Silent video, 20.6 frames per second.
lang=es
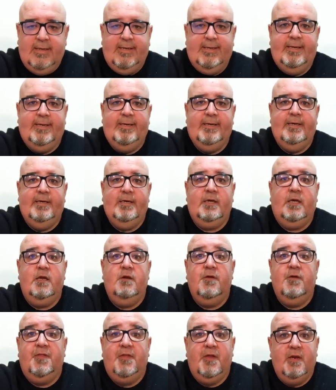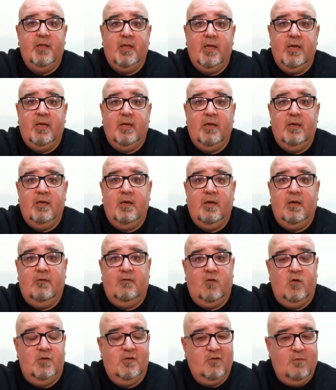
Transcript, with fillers: Eh, quiero decirte que estoy